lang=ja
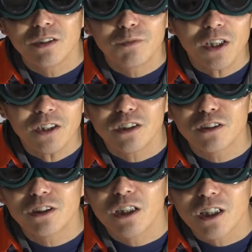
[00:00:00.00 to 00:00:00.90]
なぜ
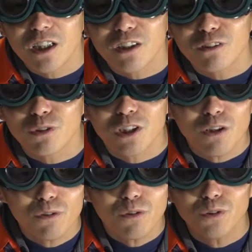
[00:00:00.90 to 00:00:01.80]
作らないかというと、
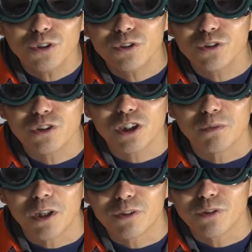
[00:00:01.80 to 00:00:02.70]
脚本を作ってし
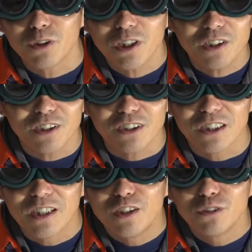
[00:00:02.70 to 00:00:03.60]
まうと、それがです
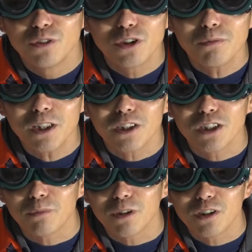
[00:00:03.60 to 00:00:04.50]
ね、盗まれて
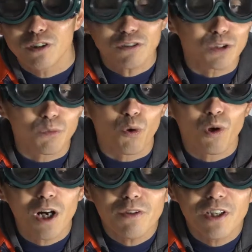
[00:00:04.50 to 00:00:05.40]
しまって、すぐにもう
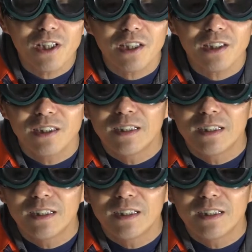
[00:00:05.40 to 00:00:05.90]
他の映画